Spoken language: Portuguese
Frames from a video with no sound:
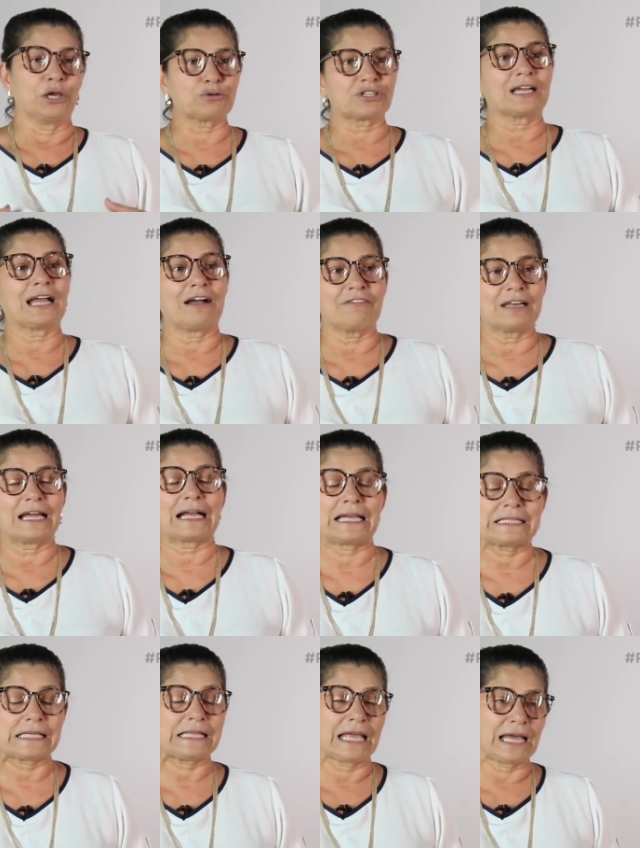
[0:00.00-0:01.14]
Eu chegava na
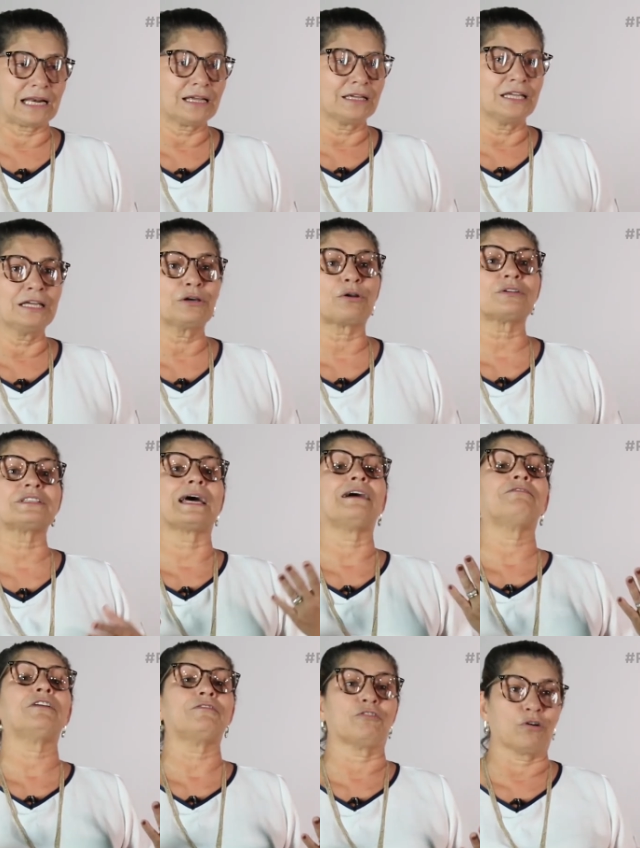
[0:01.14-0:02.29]
casa dela e
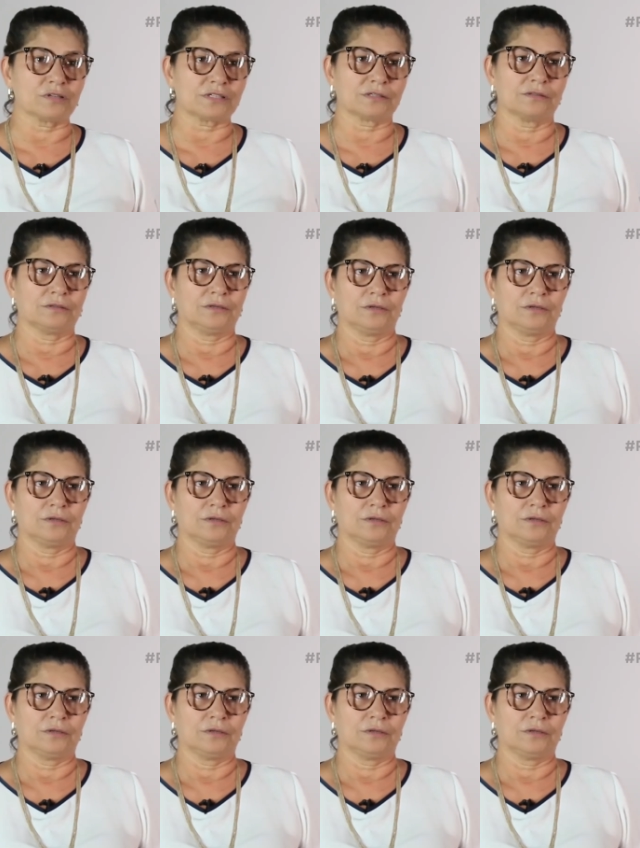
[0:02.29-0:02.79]
engrossava a voz